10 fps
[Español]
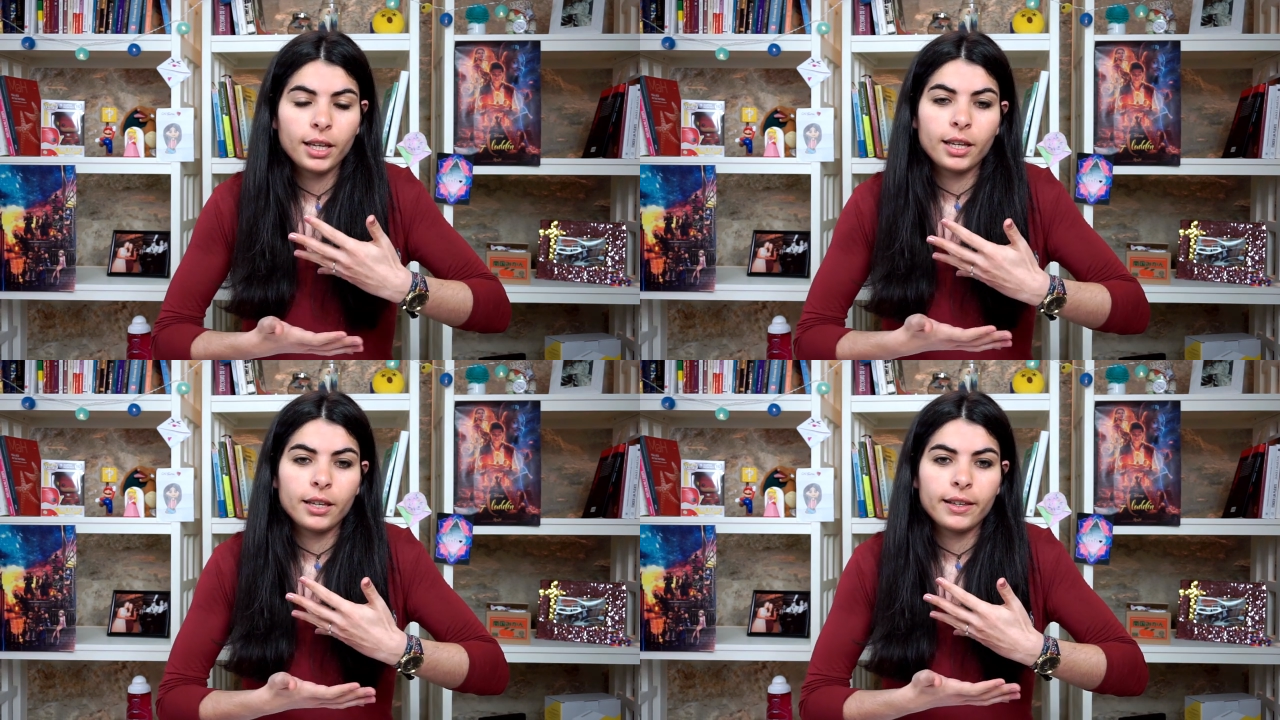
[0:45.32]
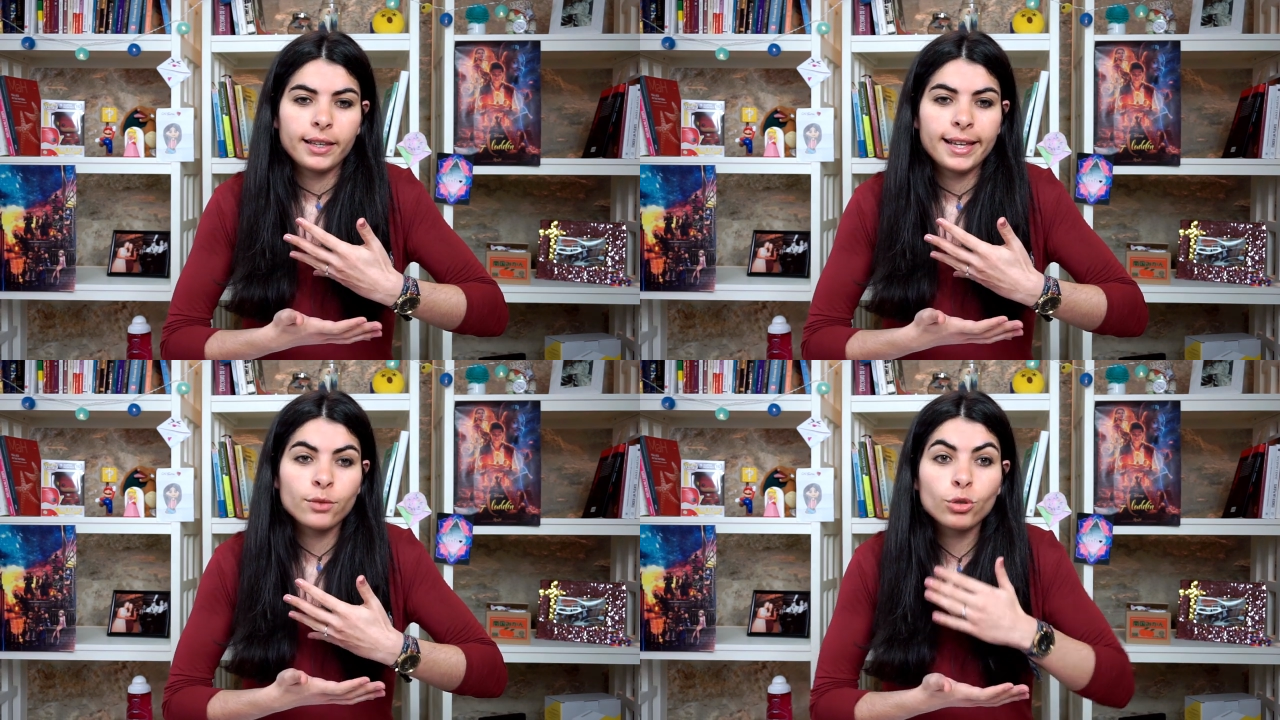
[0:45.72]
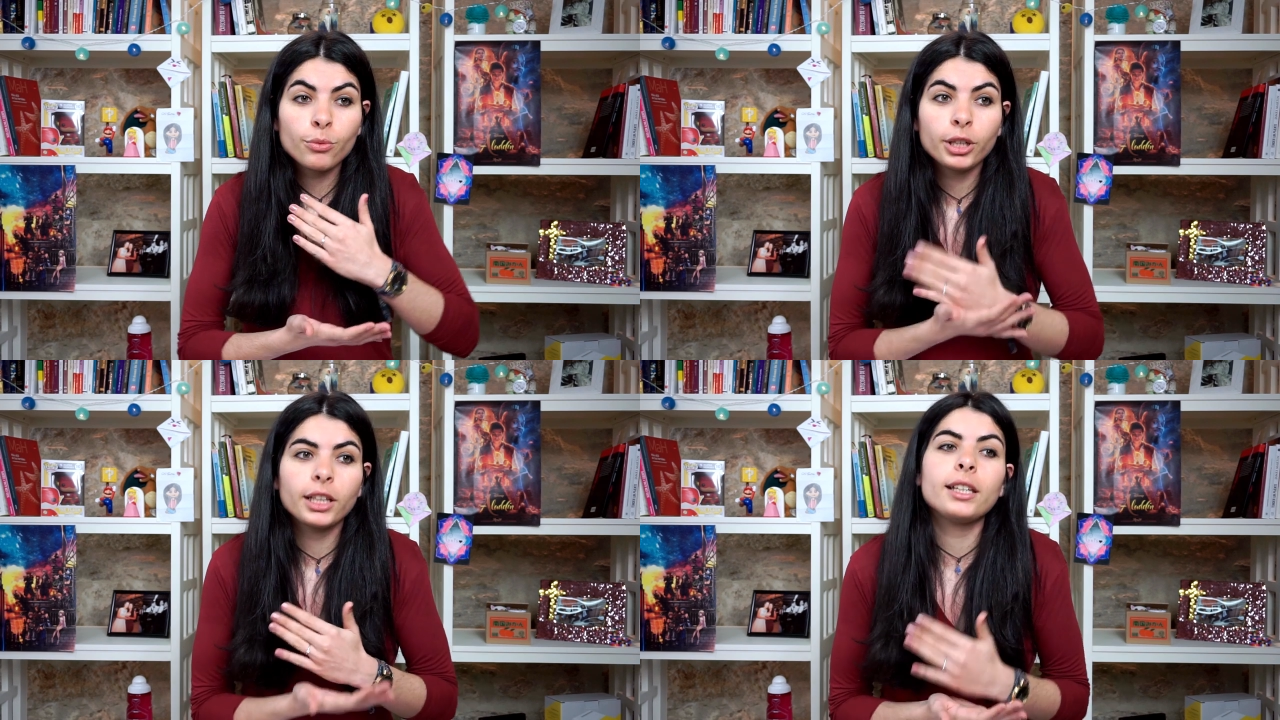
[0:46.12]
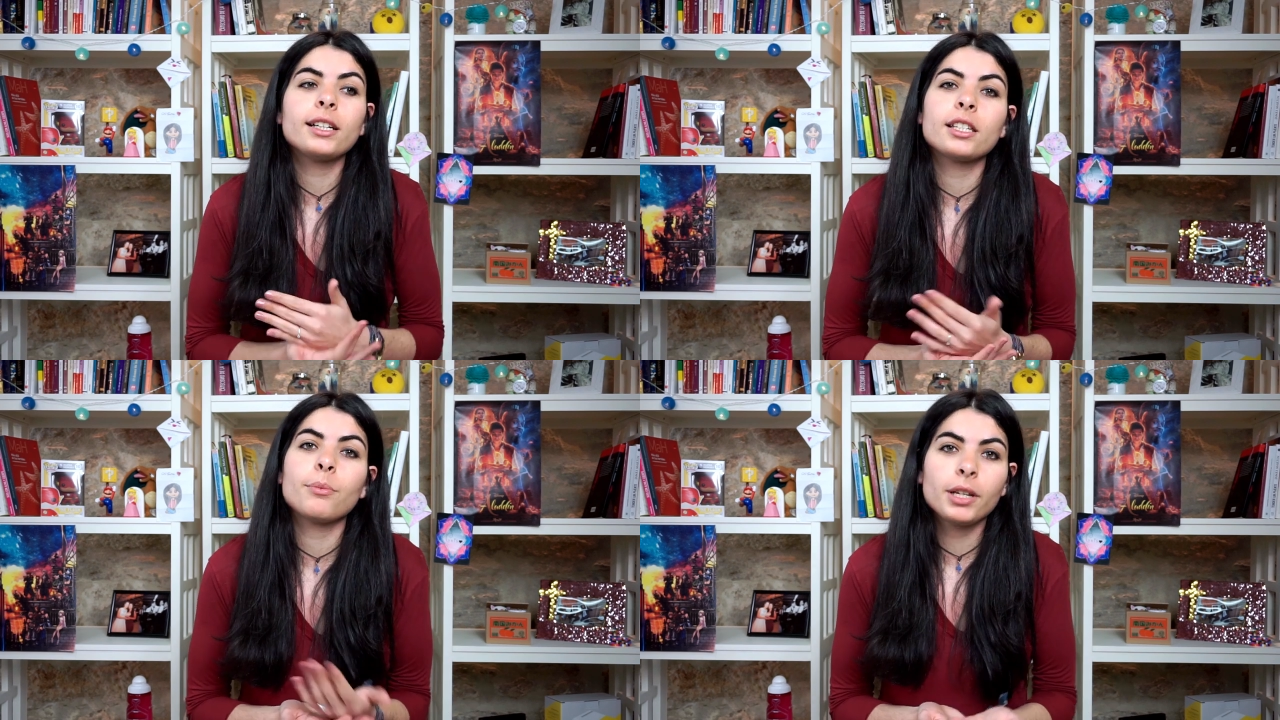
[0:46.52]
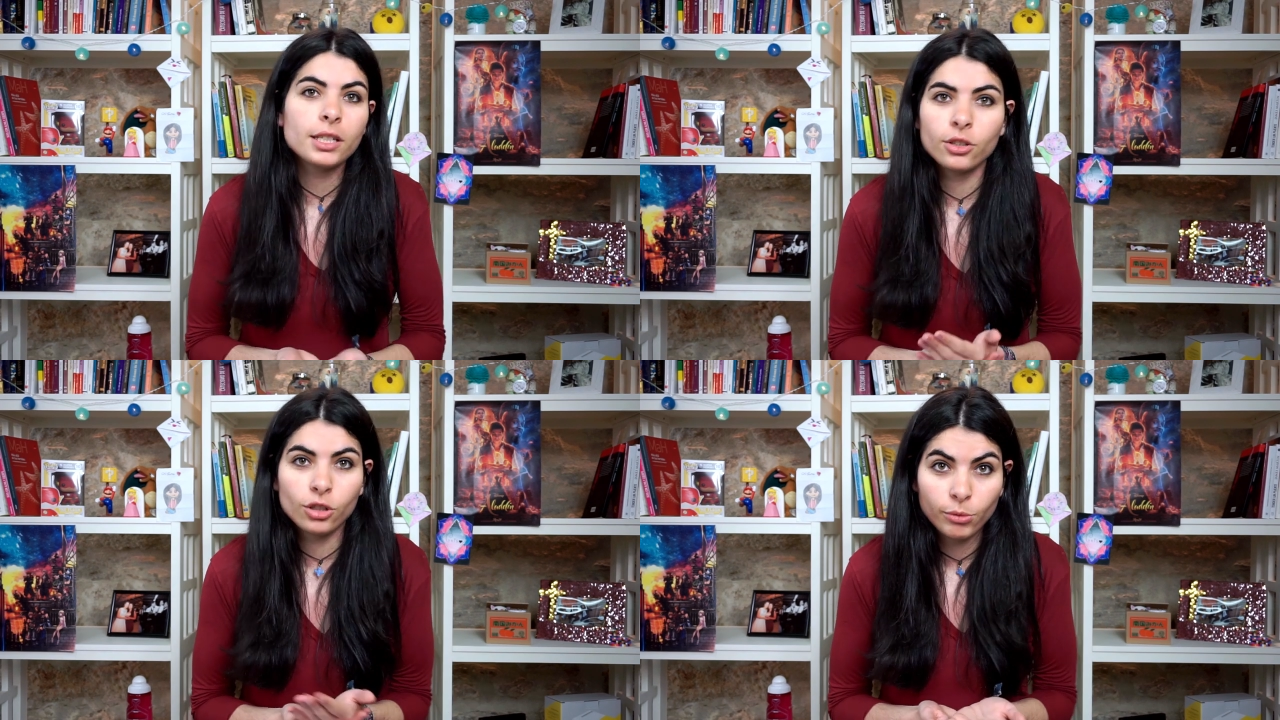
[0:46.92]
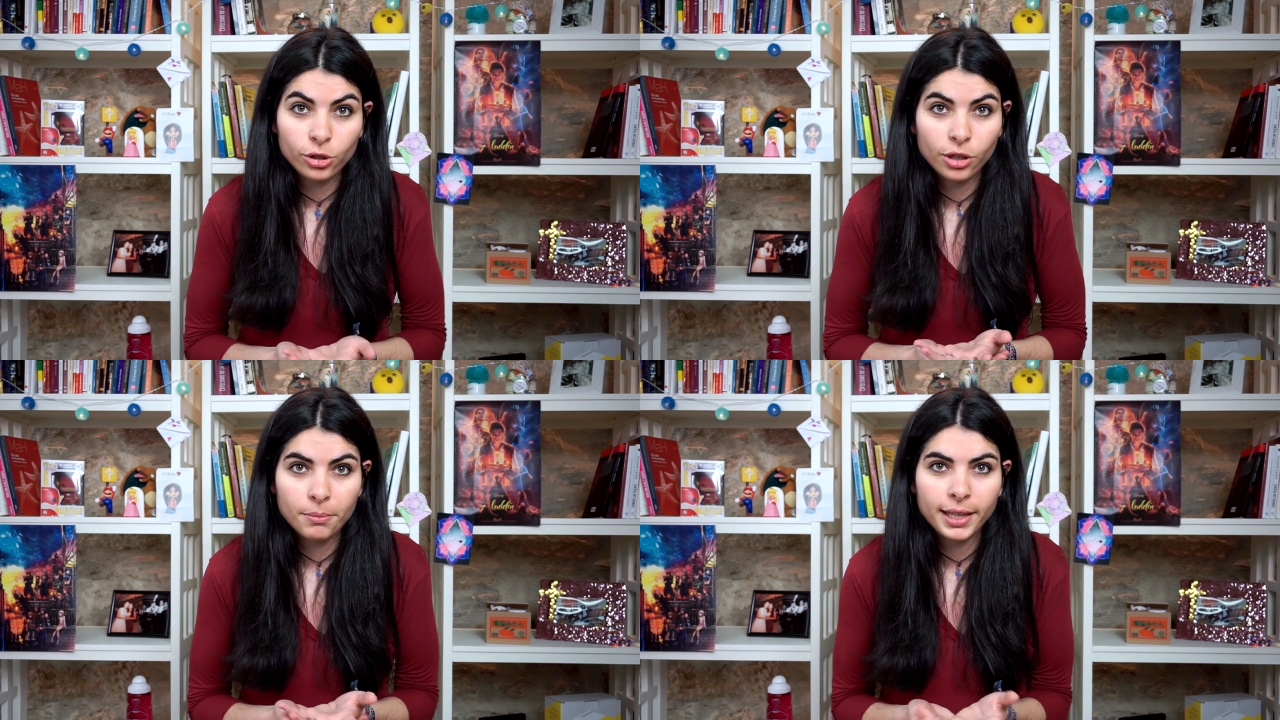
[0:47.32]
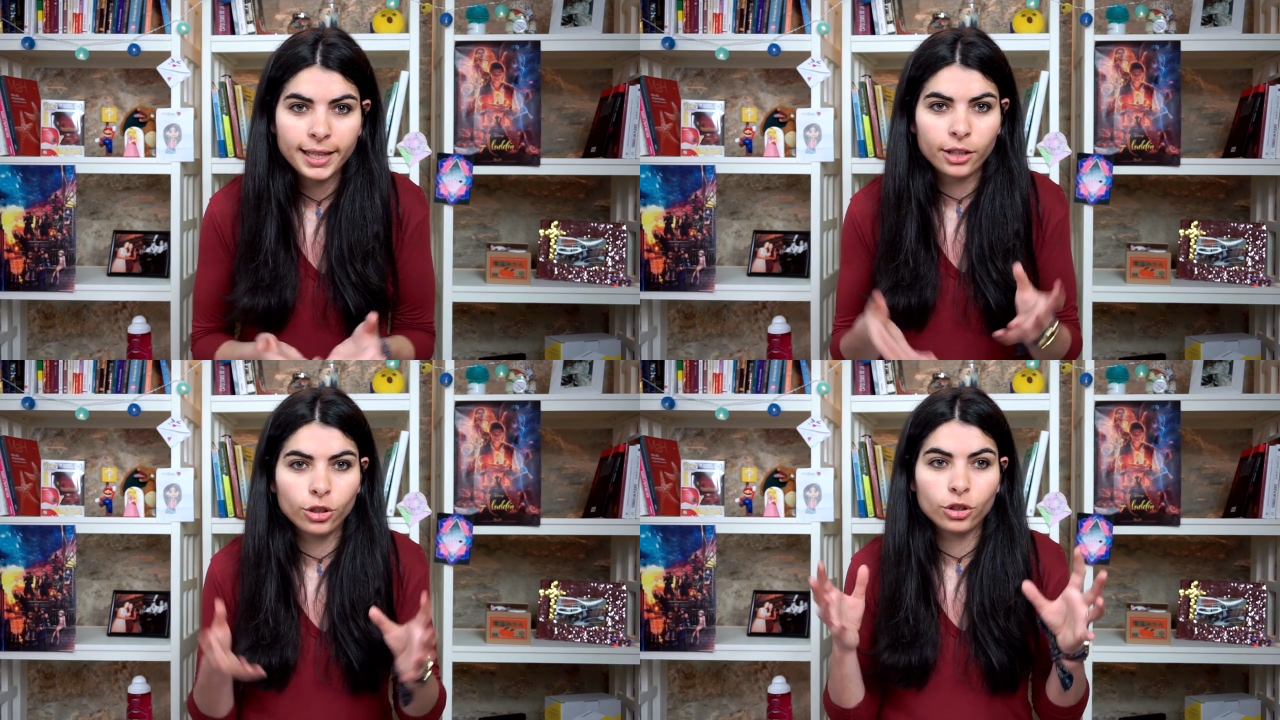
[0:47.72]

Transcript: eh, es muy importante que sepáis que yo no me lo estoy inventando,